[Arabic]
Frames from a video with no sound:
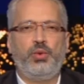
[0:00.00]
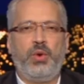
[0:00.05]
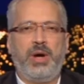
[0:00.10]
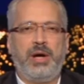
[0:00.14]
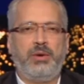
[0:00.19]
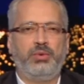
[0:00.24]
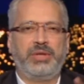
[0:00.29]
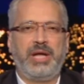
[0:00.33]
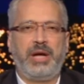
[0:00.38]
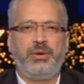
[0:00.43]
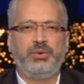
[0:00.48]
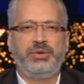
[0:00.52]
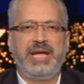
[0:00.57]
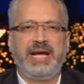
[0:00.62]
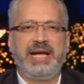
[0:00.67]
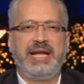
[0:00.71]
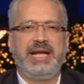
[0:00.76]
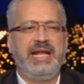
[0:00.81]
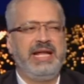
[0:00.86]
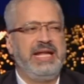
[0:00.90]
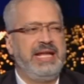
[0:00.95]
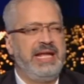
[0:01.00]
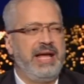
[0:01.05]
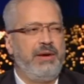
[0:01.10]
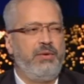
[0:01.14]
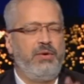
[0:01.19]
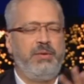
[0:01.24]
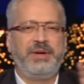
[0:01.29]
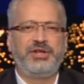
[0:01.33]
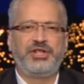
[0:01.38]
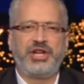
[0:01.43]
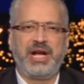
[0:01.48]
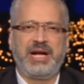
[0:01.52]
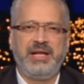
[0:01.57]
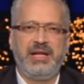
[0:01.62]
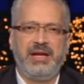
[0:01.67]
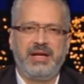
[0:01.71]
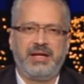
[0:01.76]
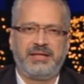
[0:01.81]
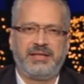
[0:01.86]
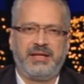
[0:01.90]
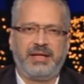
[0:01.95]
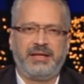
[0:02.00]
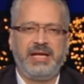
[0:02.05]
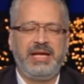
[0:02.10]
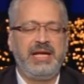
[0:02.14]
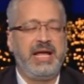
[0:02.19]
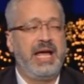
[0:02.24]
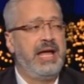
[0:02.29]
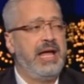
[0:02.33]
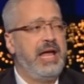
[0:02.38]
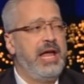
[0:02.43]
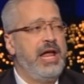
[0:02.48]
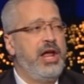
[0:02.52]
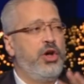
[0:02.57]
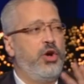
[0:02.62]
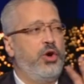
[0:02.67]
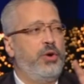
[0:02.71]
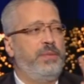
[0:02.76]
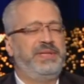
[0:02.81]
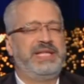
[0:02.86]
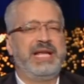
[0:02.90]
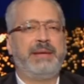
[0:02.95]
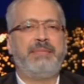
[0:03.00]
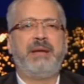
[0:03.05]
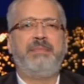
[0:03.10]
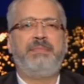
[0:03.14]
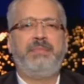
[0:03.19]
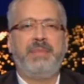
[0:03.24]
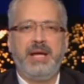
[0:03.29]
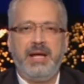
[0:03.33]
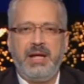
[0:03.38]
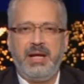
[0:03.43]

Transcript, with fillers: وأوضاعه الداخلية والمشاكل الاقتصادية وبسبب